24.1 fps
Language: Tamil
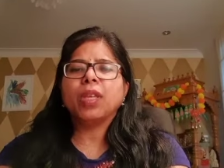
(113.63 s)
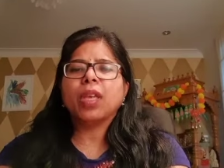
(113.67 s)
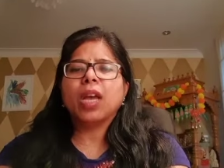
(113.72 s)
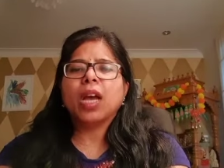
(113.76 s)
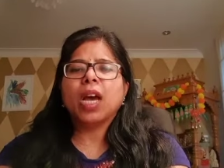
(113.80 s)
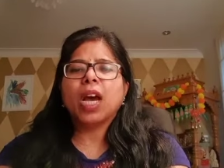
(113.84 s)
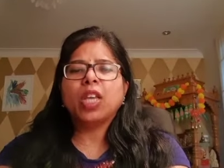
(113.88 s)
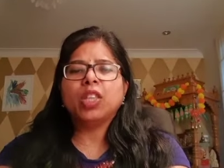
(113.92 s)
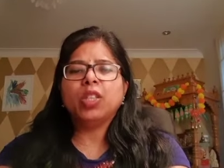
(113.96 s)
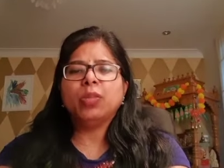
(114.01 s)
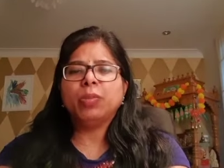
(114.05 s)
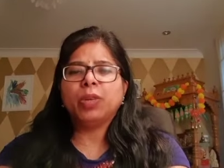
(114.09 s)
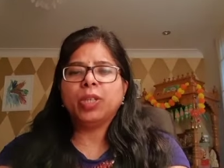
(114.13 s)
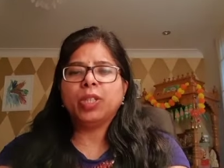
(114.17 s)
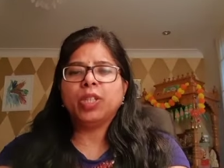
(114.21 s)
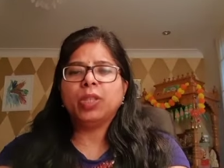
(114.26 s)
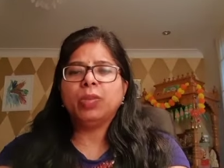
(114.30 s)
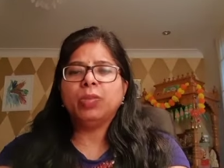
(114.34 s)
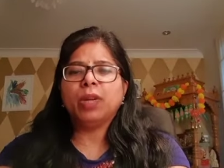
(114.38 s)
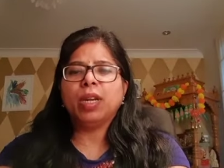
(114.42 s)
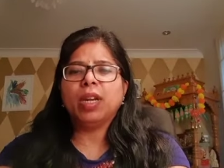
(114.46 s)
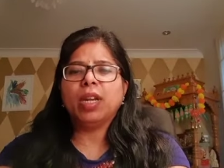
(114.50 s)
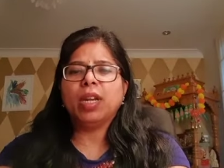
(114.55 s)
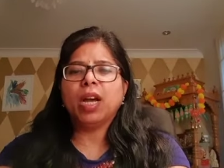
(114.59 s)
அது
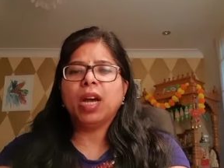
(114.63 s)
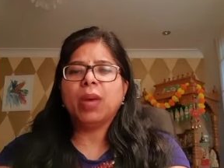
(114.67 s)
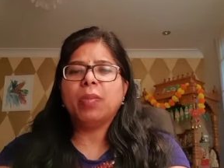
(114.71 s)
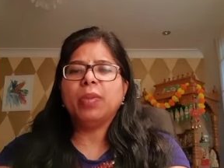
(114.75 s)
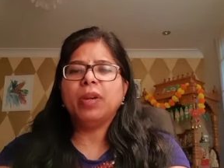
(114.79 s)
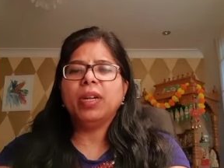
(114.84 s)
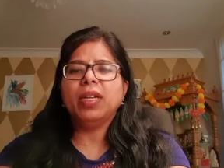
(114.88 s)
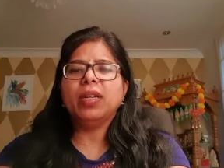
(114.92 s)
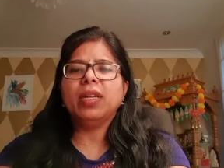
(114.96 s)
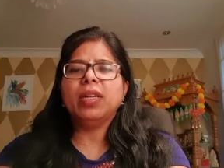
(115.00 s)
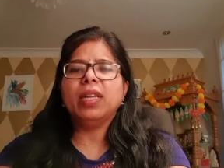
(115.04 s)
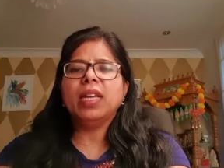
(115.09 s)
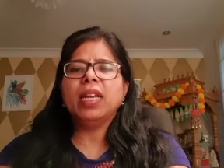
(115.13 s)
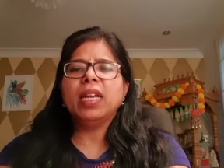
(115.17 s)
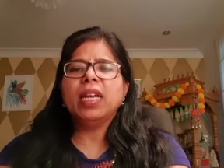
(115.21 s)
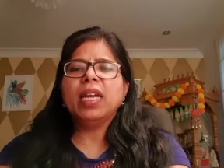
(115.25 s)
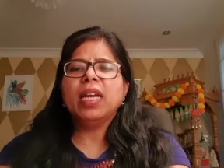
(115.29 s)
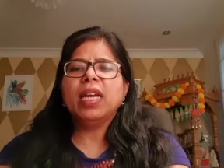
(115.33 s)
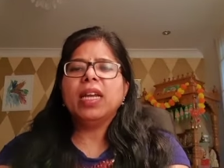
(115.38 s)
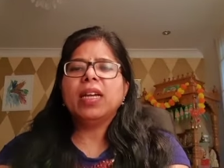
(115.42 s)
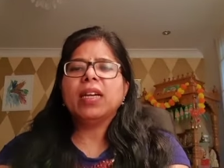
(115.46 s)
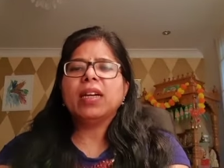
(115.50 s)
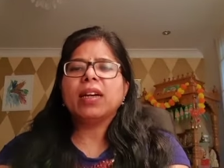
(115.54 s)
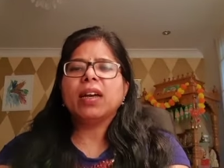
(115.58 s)
மட்டுமல்லாமல்
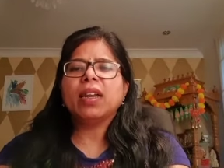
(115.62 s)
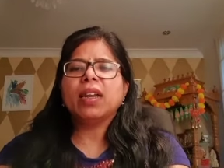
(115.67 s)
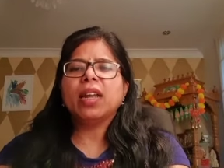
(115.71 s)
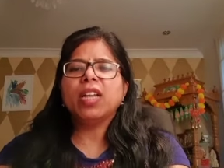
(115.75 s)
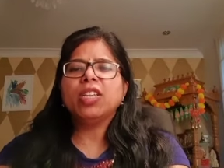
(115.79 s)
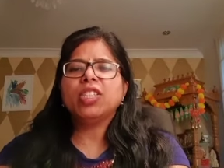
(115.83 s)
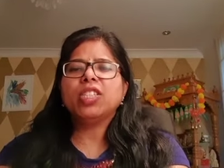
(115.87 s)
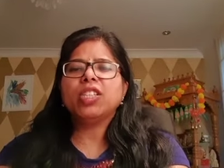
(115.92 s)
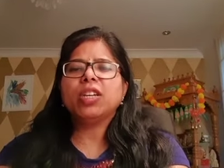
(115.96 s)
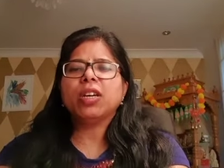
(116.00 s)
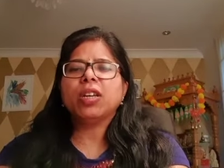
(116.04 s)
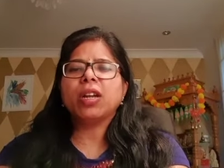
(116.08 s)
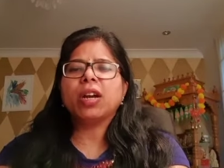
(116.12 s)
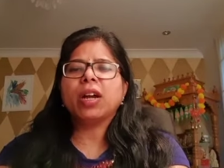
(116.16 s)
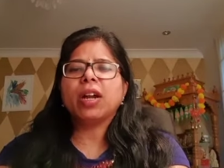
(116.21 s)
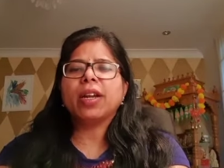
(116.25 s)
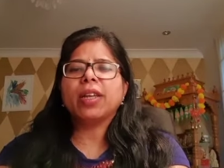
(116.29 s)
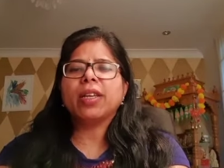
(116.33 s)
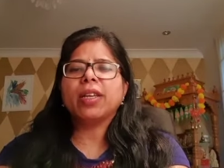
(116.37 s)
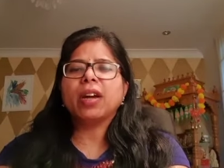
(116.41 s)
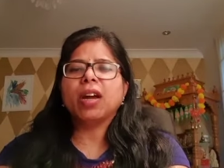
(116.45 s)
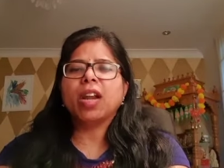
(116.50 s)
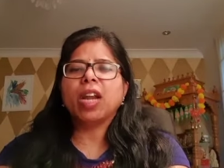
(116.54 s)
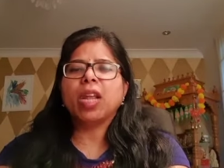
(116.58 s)
கலாச்சார
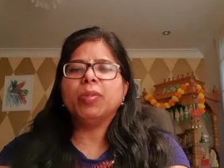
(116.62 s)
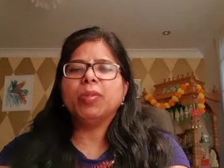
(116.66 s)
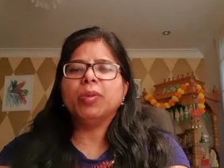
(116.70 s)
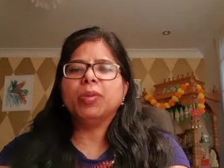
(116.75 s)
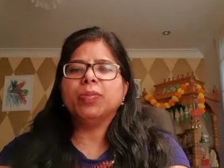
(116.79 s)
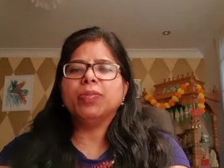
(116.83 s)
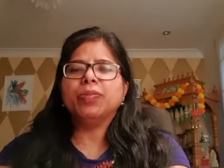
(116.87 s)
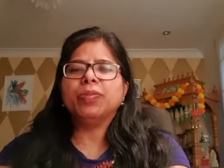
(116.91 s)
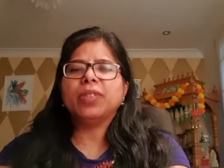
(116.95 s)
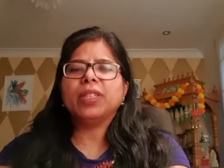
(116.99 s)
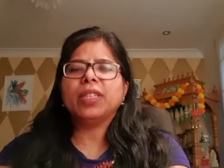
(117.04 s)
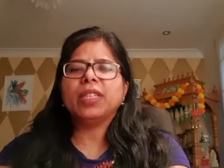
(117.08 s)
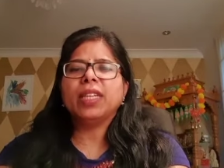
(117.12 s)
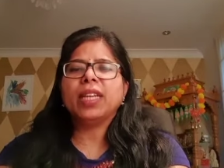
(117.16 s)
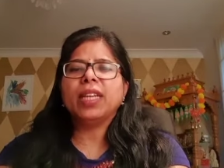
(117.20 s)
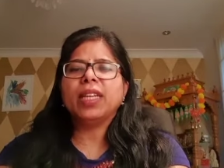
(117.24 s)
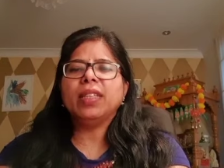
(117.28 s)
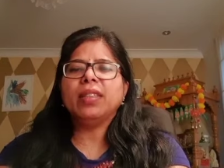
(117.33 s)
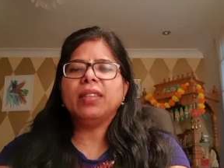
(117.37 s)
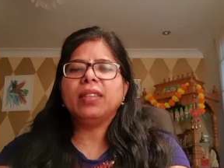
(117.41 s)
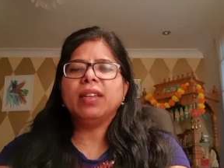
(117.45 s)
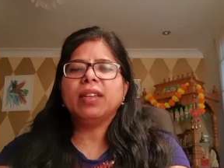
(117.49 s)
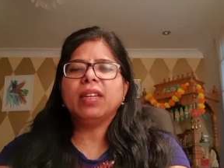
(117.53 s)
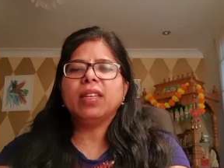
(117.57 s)
அடையாளமும்
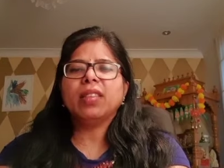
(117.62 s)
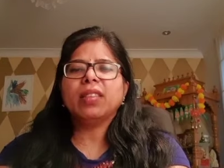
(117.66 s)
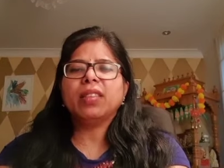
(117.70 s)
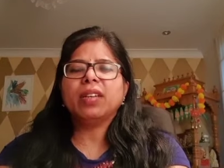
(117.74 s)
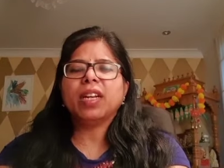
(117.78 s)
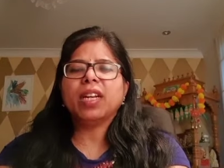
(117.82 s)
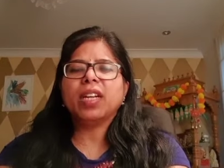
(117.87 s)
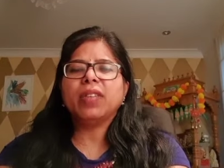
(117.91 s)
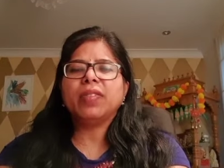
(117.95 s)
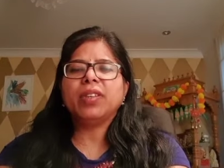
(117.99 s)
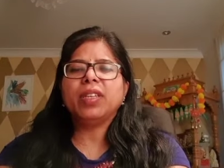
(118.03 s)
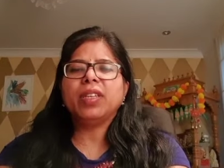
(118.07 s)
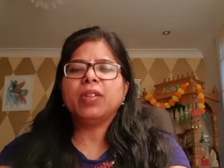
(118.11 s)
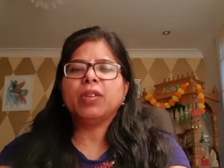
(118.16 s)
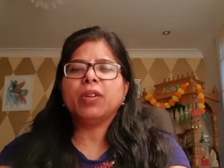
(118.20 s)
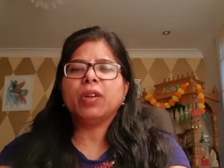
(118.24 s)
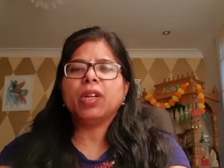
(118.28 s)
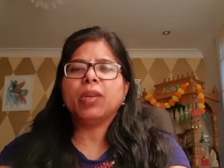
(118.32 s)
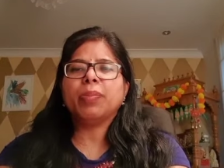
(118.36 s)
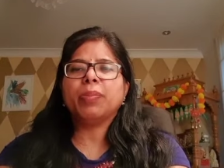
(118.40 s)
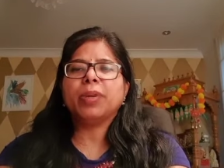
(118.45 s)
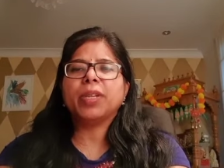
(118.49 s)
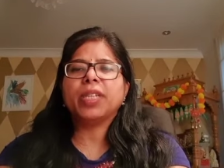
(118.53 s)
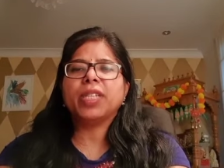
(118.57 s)
எளிதில் தழுவி
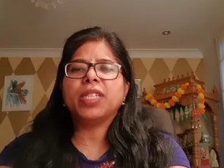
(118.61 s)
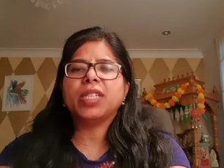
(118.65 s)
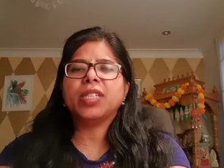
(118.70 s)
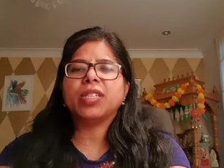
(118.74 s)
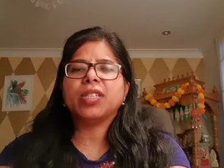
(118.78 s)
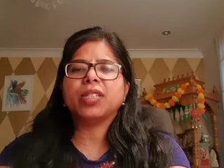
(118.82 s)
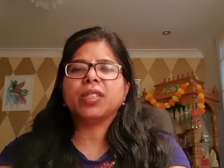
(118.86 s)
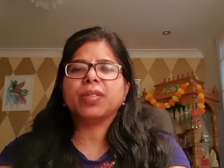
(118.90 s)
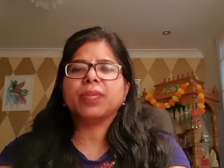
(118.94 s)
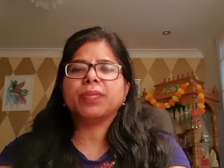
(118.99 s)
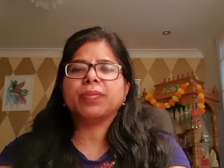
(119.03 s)
கொள்ளப்படுகின்றது